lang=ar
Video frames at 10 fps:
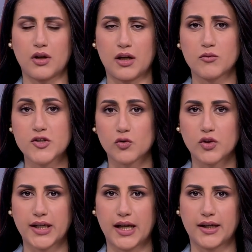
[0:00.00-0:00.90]

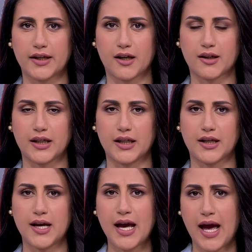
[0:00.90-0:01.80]
المسؤولين العراقيين
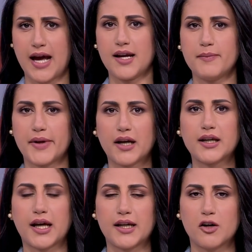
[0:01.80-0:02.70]
هل
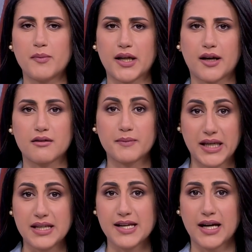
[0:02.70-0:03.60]
برأيك اليوم الكاظمي
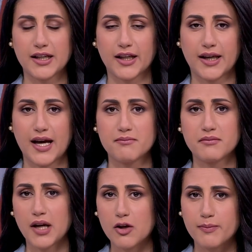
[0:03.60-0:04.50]
يسعى للقيام
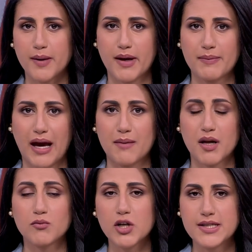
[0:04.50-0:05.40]
لربما
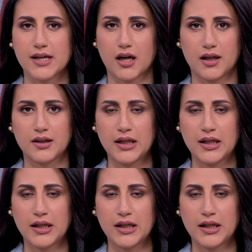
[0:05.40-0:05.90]
بحملة منسقة